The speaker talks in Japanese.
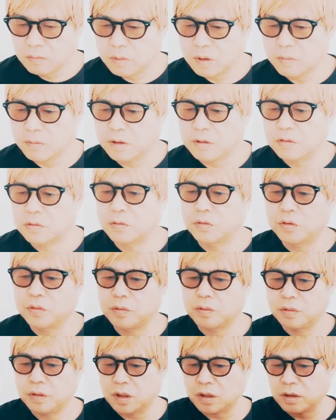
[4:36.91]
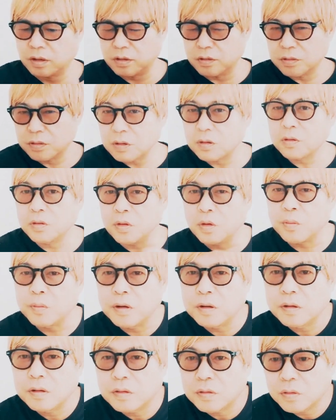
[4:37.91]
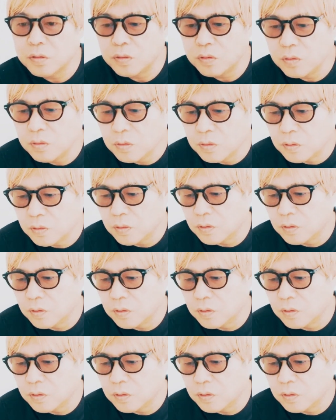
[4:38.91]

まあまあ、その、たけるくんのメンズノンノ